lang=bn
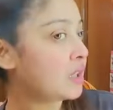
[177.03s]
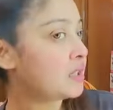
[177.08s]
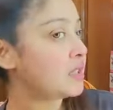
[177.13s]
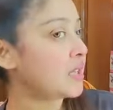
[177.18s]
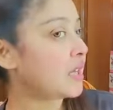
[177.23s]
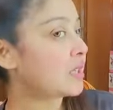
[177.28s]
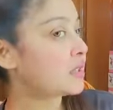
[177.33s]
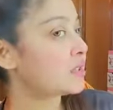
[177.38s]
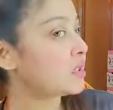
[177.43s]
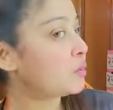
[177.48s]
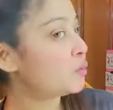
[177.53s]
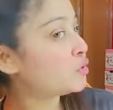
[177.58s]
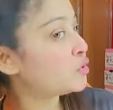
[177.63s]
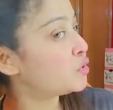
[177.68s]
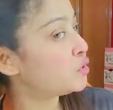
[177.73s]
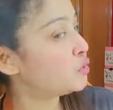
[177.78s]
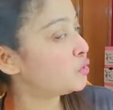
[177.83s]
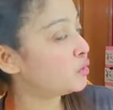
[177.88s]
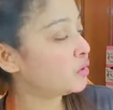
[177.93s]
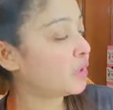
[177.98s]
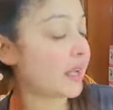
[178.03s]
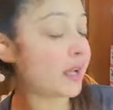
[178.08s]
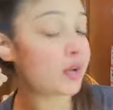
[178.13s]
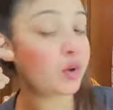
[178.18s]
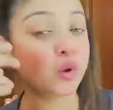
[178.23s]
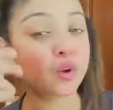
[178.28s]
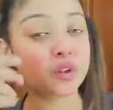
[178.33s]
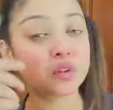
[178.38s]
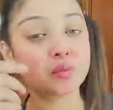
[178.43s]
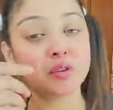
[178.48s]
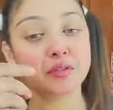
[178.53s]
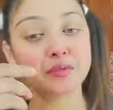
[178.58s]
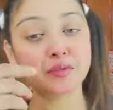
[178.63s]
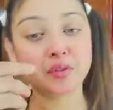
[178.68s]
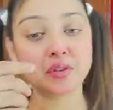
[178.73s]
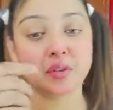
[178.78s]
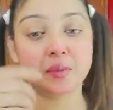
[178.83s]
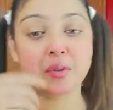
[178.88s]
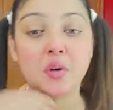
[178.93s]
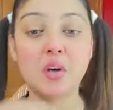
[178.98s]
চার চামচ দুধ হ্যাঁ গরম অফ
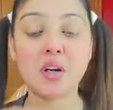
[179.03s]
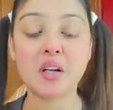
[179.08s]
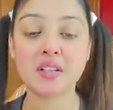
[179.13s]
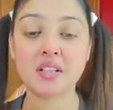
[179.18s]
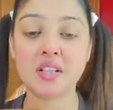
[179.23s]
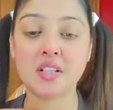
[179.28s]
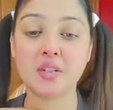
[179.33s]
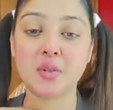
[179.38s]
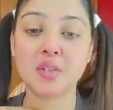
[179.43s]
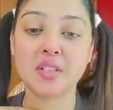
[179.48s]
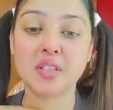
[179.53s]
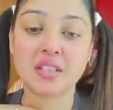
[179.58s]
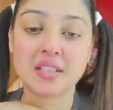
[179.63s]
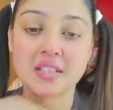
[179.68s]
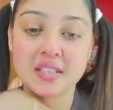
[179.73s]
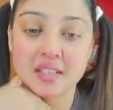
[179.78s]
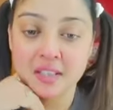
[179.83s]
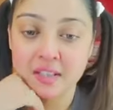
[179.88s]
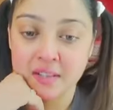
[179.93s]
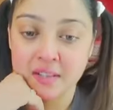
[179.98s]
করছে আমার গলা শেষ হয়ে যাচ্ছে